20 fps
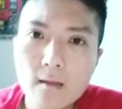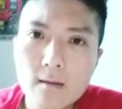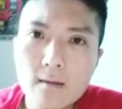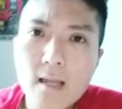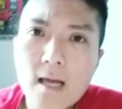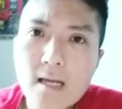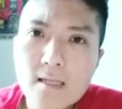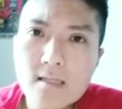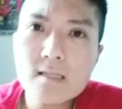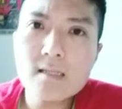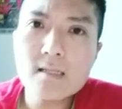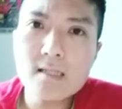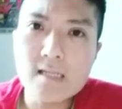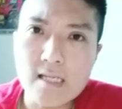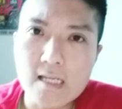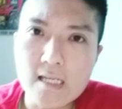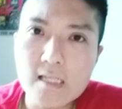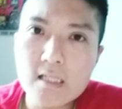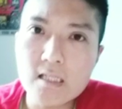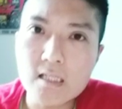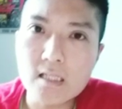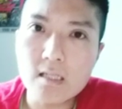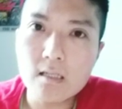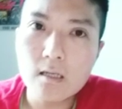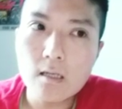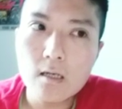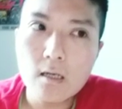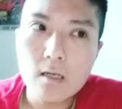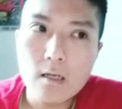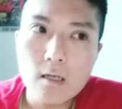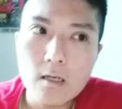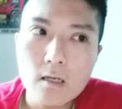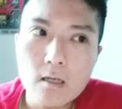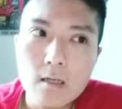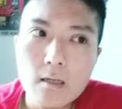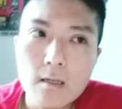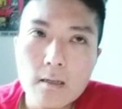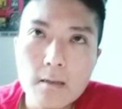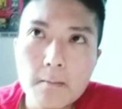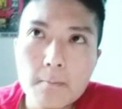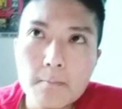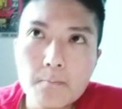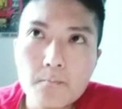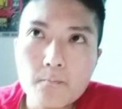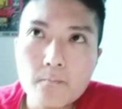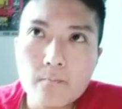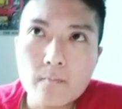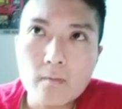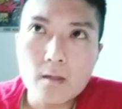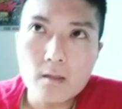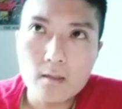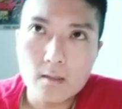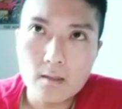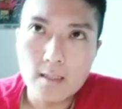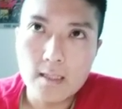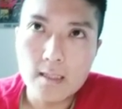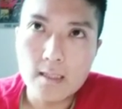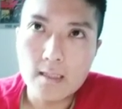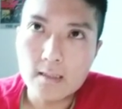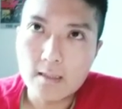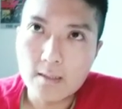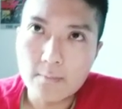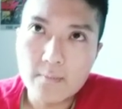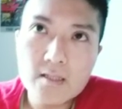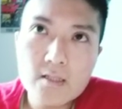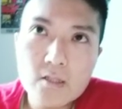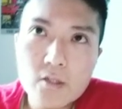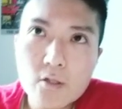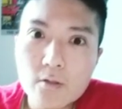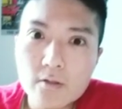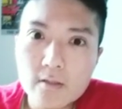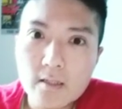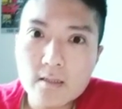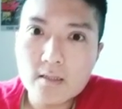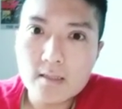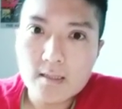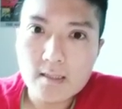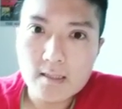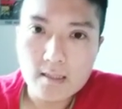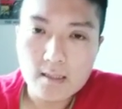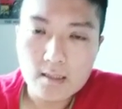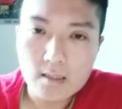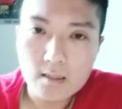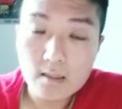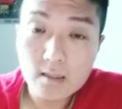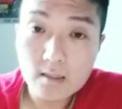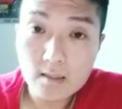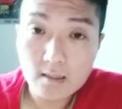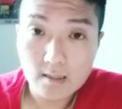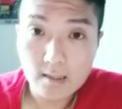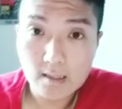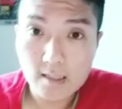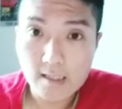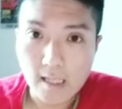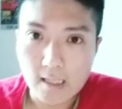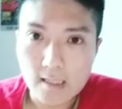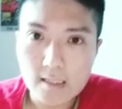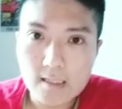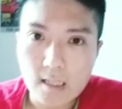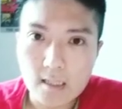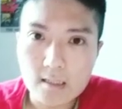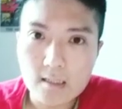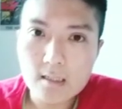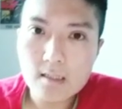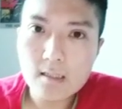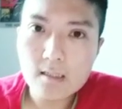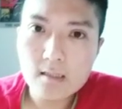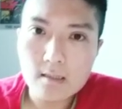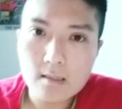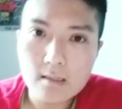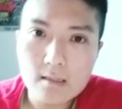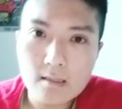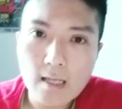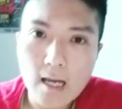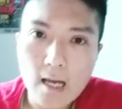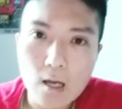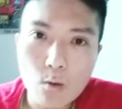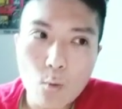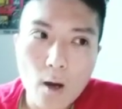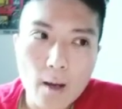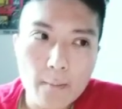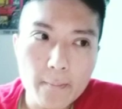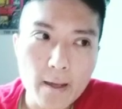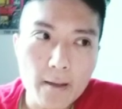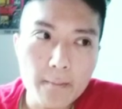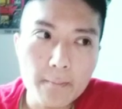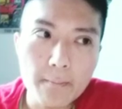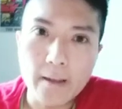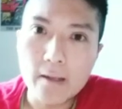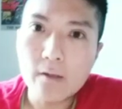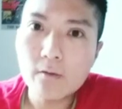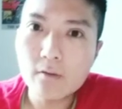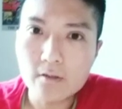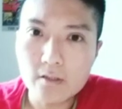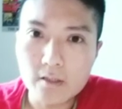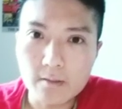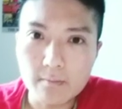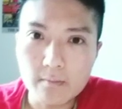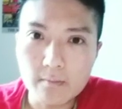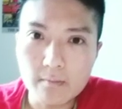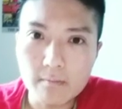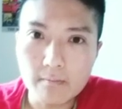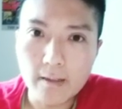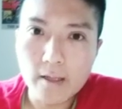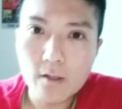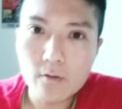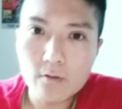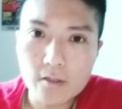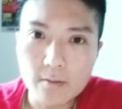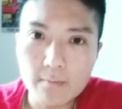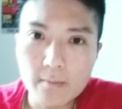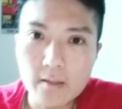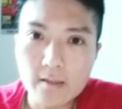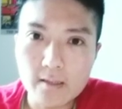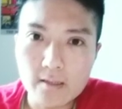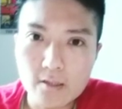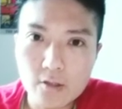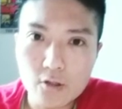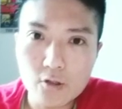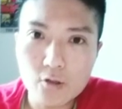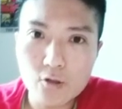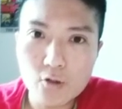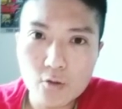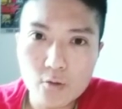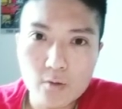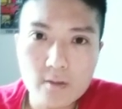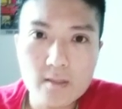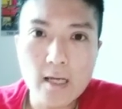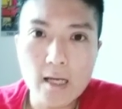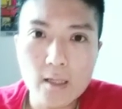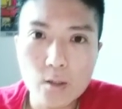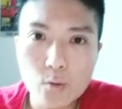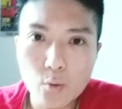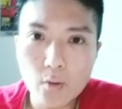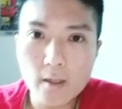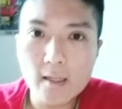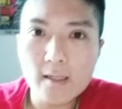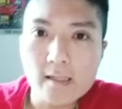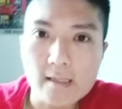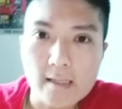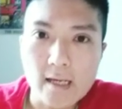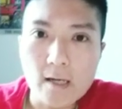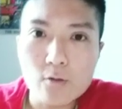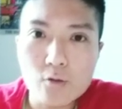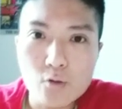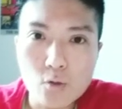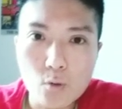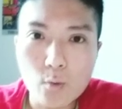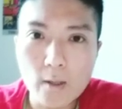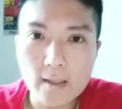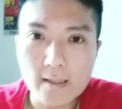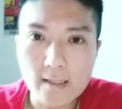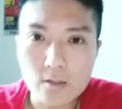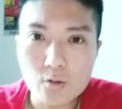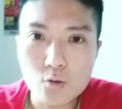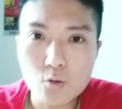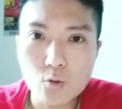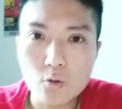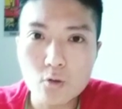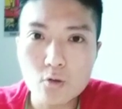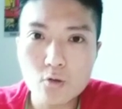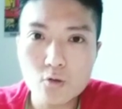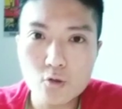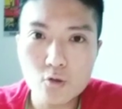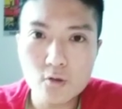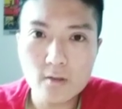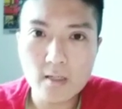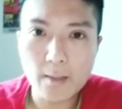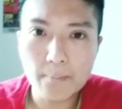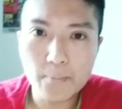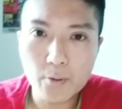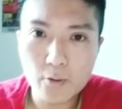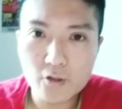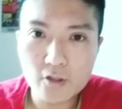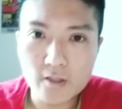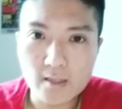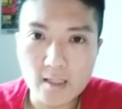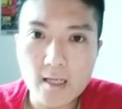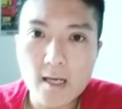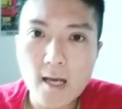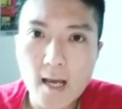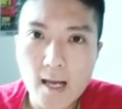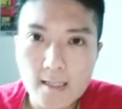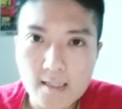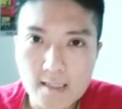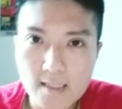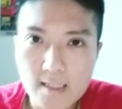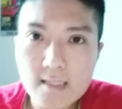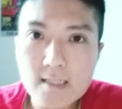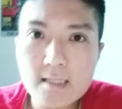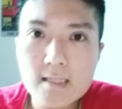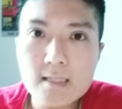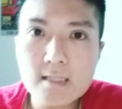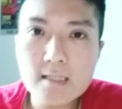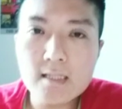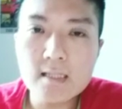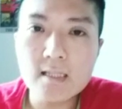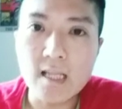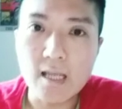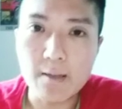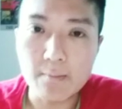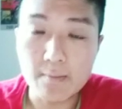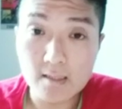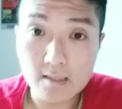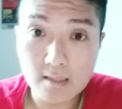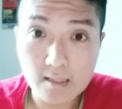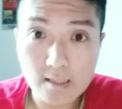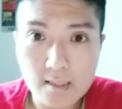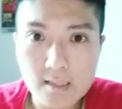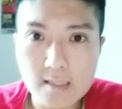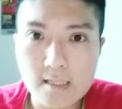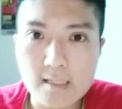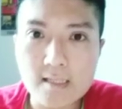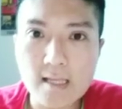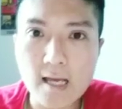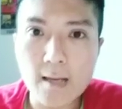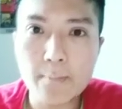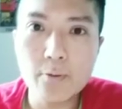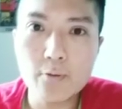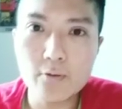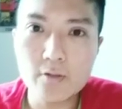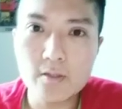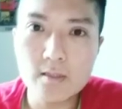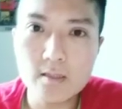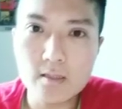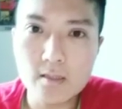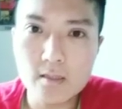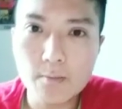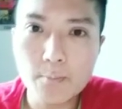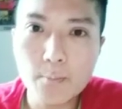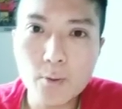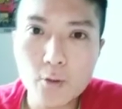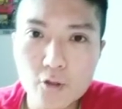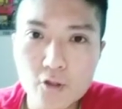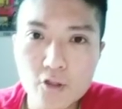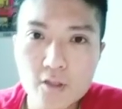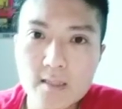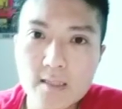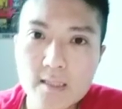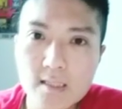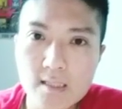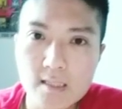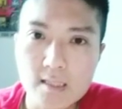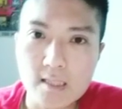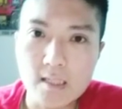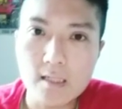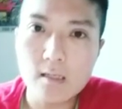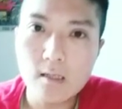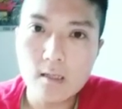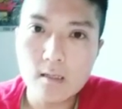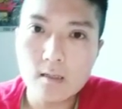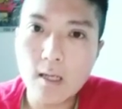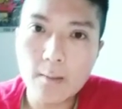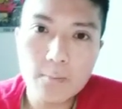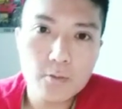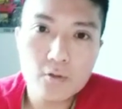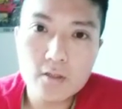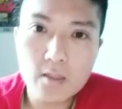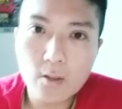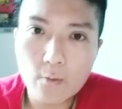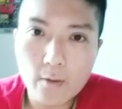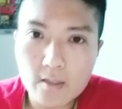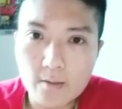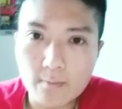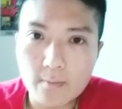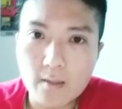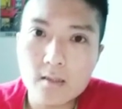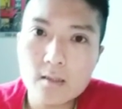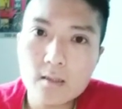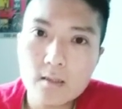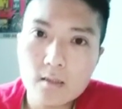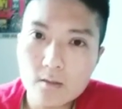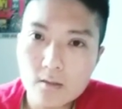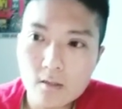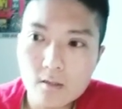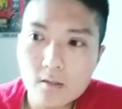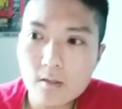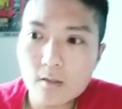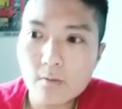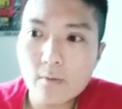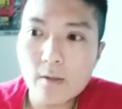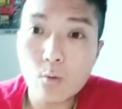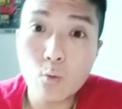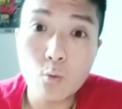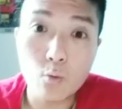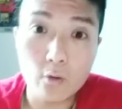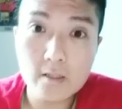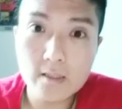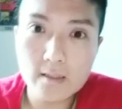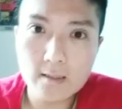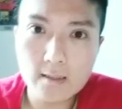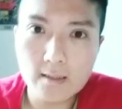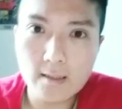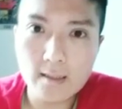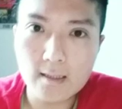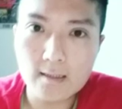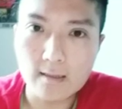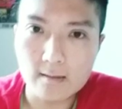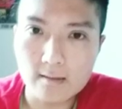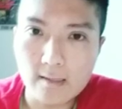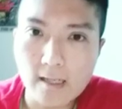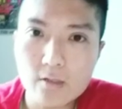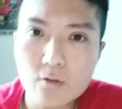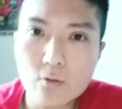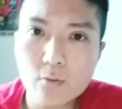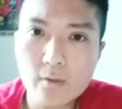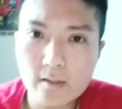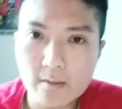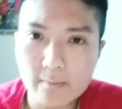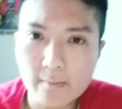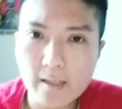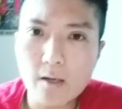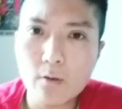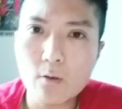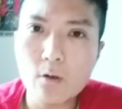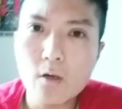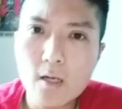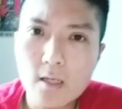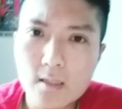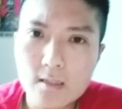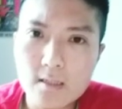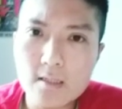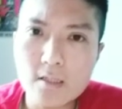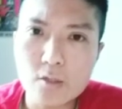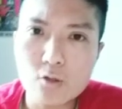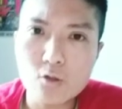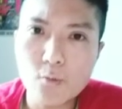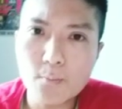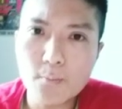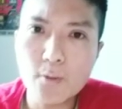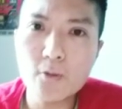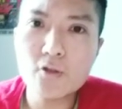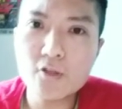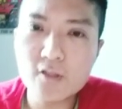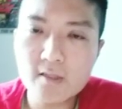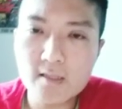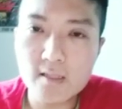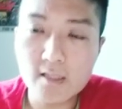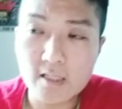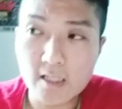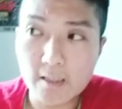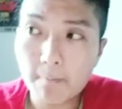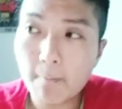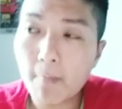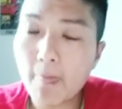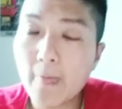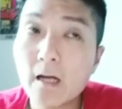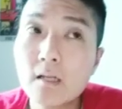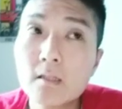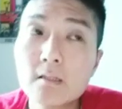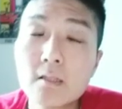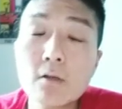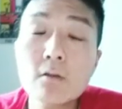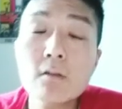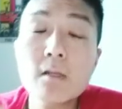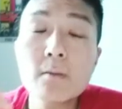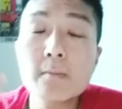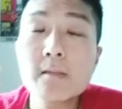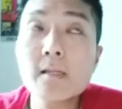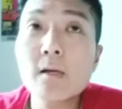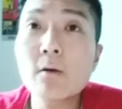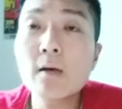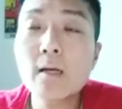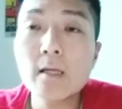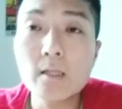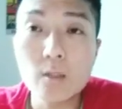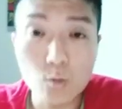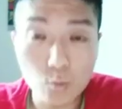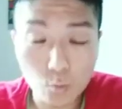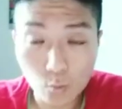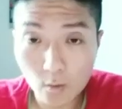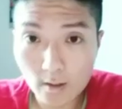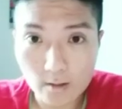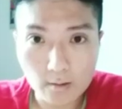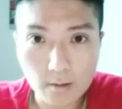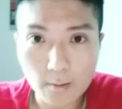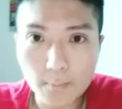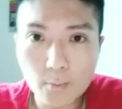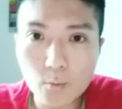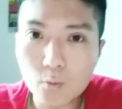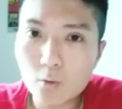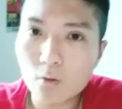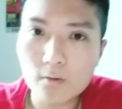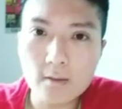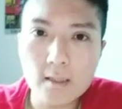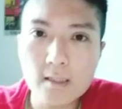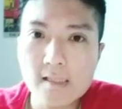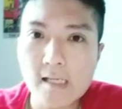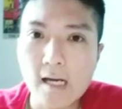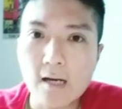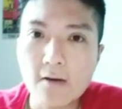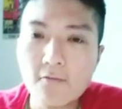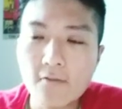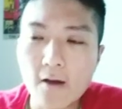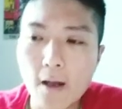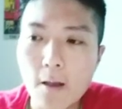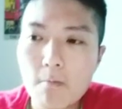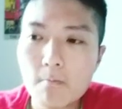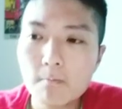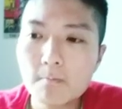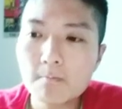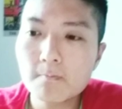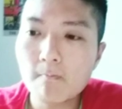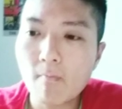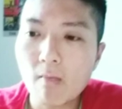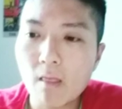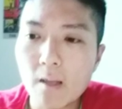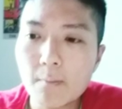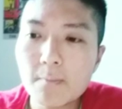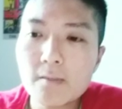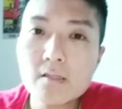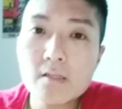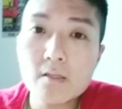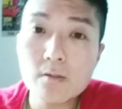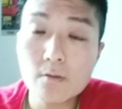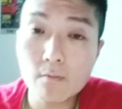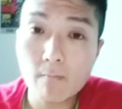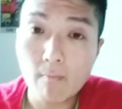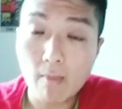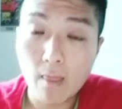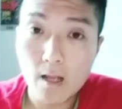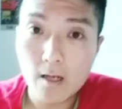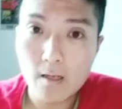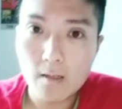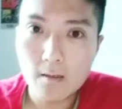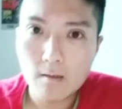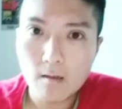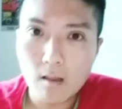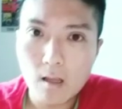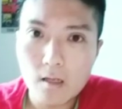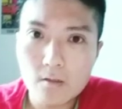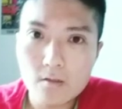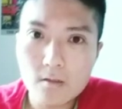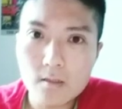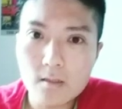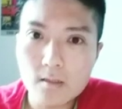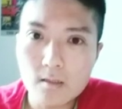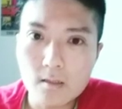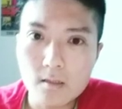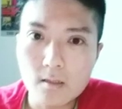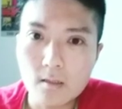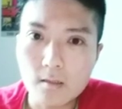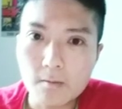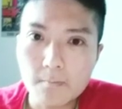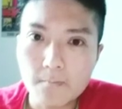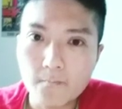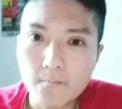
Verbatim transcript: 但是其实你们去认真的想一想，其实在外面没有什么人去在推你要去快点做，去在 push 你，其实是你们自己在 push 自己。那不知道为什么，就是因为火星的那个能量，所以你们要自己去 push 自己，然后你们有很多不同的想法，你们就是